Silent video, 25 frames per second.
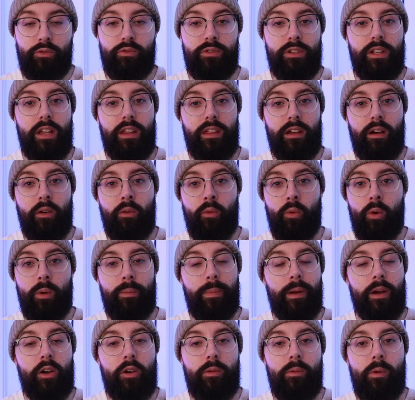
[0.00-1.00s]
utilizan
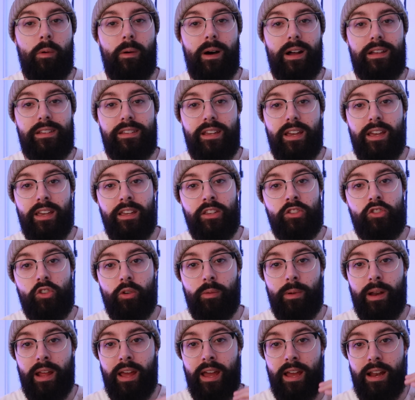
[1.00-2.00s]
WordPress como base y
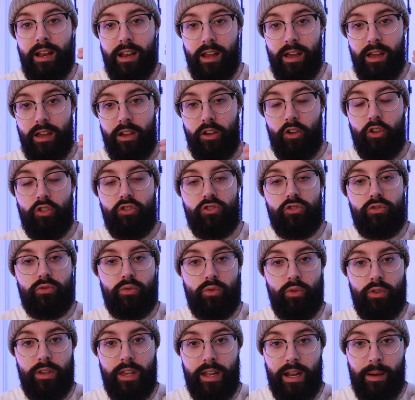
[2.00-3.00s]
sobre él
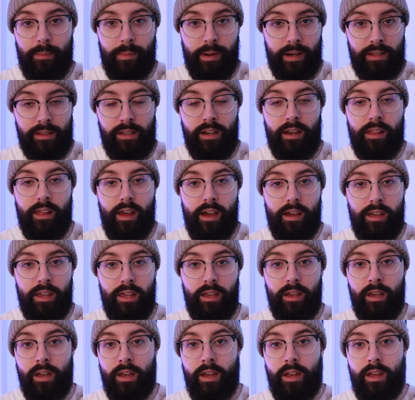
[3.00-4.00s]
construyen a partir de
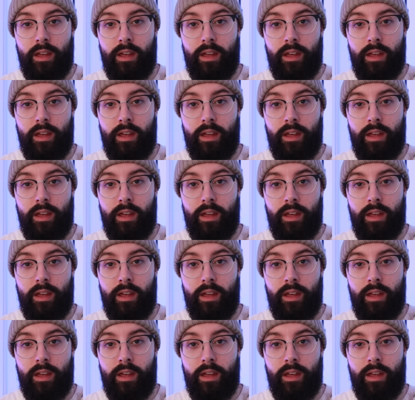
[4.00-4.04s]
ahí.